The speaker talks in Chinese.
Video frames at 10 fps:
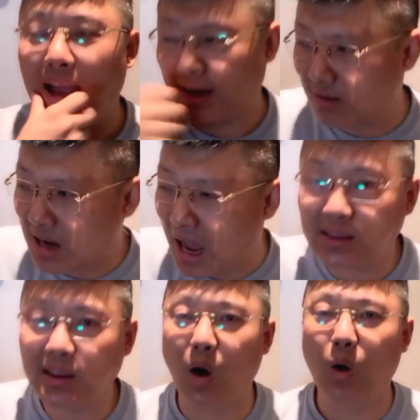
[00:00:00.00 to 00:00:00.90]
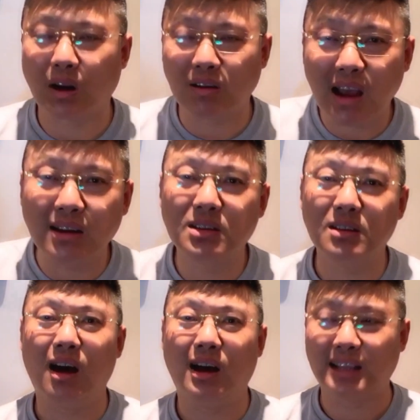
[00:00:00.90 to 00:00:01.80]
给人看刀，他是干这
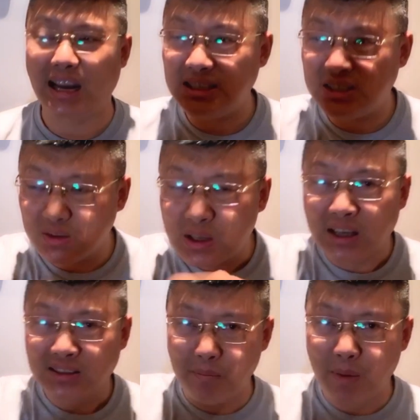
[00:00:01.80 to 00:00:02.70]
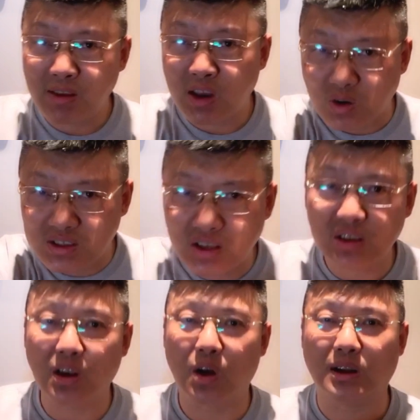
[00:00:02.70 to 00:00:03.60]
个，他连进在门口伺
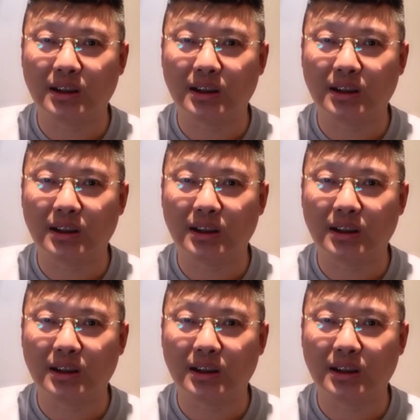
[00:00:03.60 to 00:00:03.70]
候着，